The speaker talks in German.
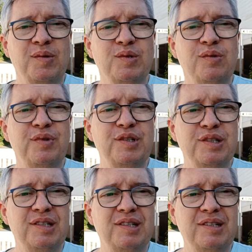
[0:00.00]
Und so
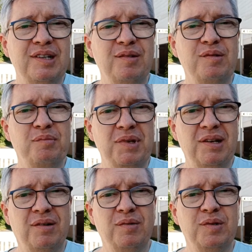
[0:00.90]
wünsche ich dir und
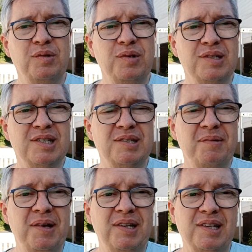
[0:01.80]
mir und uns,
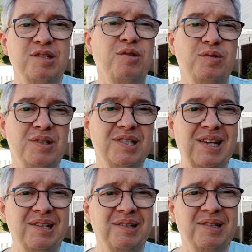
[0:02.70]
dass Gott uns
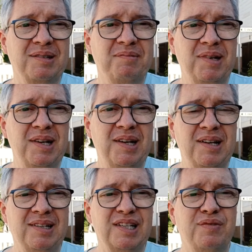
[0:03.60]
segnet,
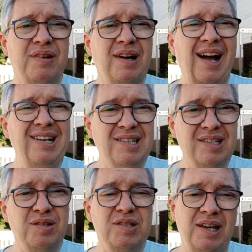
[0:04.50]
dass wir
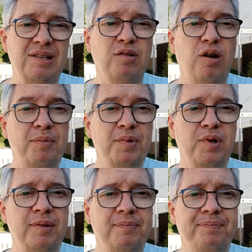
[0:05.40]
Altes zur Seite räumen
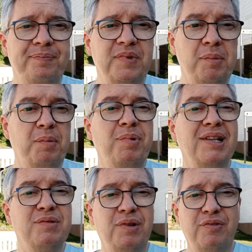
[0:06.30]
können, damit
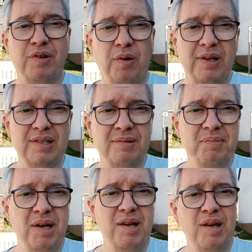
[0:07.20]
Platz wird für Neues.
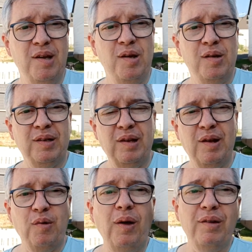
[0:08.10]
Denn
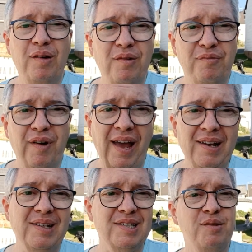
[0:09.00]
der neue
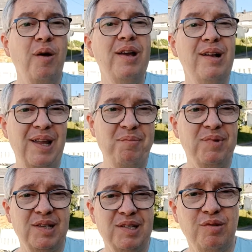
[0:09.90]
Wein, das neue
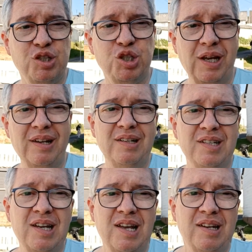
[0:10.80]
Leben, Gott
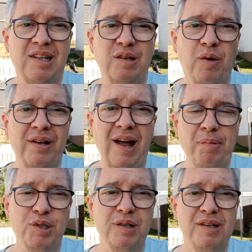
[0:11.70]
schenkt, die neuen
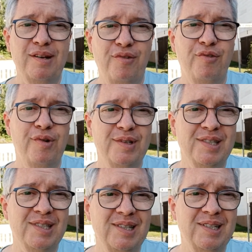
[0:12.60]
Abschnitte, die vor
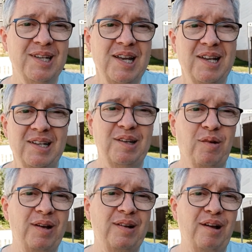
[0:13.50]
uns sind, die
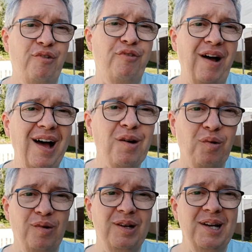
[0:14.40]
neuen
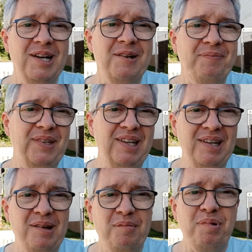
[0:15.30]
Erfahrungen,
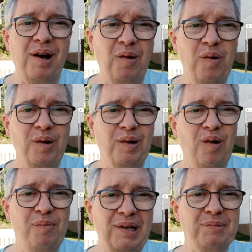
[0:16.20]
die brauchen
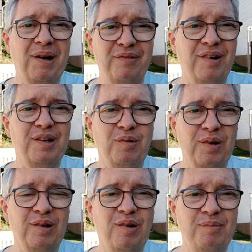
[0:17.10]
auch manchmal einfach
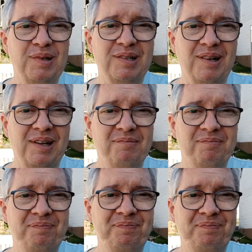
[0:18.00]
neue Räumlichkeiten.
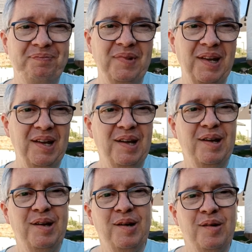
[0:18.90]

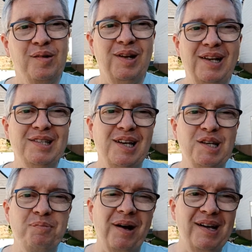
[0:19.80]
Und
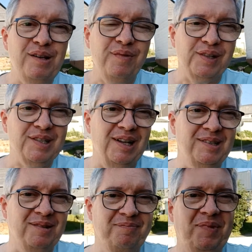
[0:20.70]
gleichzeitig behalten wir das
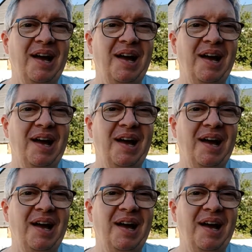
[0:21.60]
Alte.